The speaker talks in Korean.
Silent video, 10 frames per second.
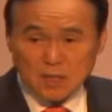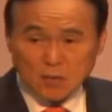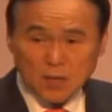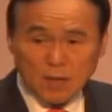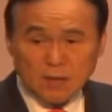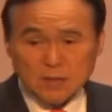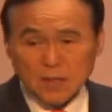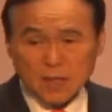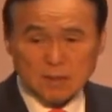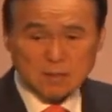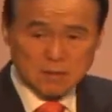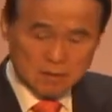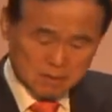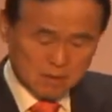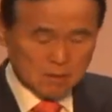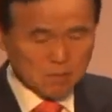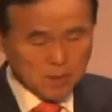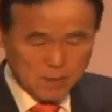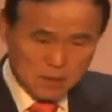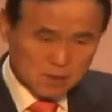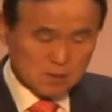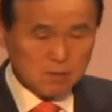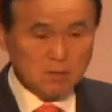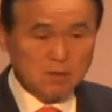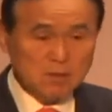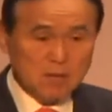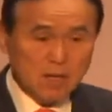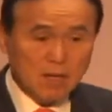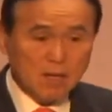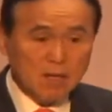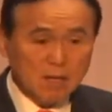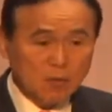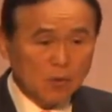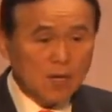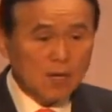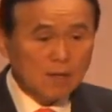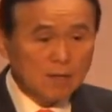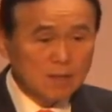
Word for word: 또 내가 언젠가는 빨리 그 내 고향